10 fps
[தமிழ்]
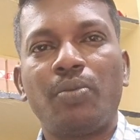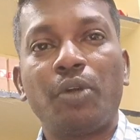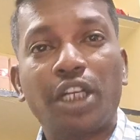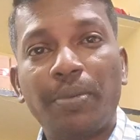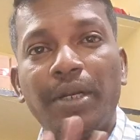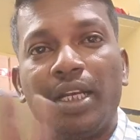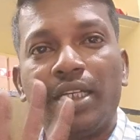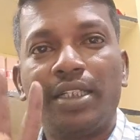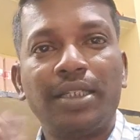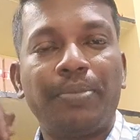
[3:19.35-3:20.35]
பொட்ட
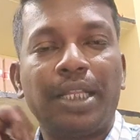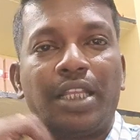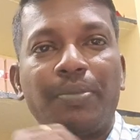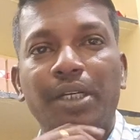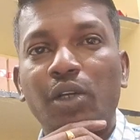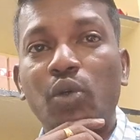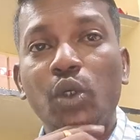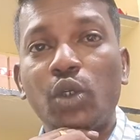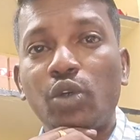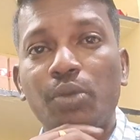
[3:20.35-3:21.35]
பிள்ளைகளுக்கு பாத்தியப்பட்ட
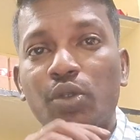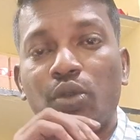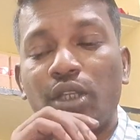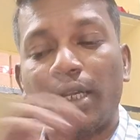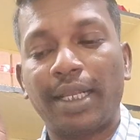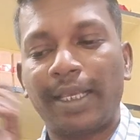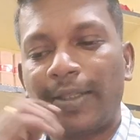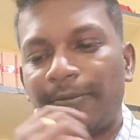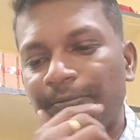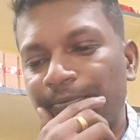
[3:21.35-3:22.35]
கூட்டு குடும்ப சொத்து
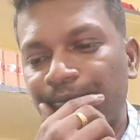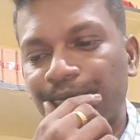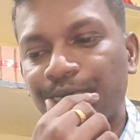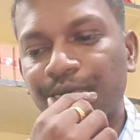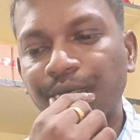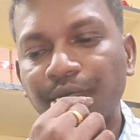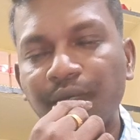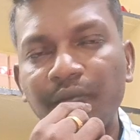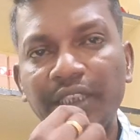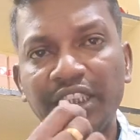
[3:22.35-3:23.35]
கிடையாது
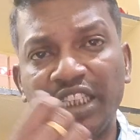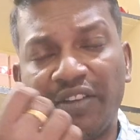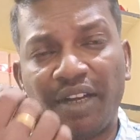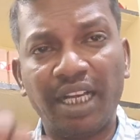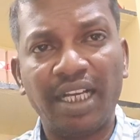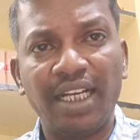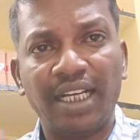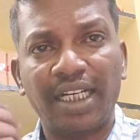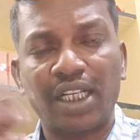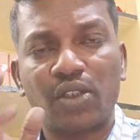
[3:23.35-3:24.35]
இந்த
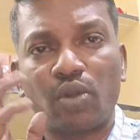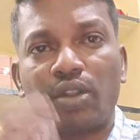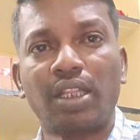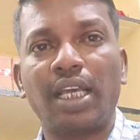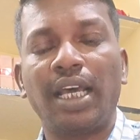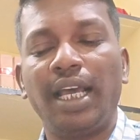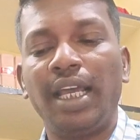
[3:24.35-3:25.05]
வழக்கில் கண்ட சொத்தை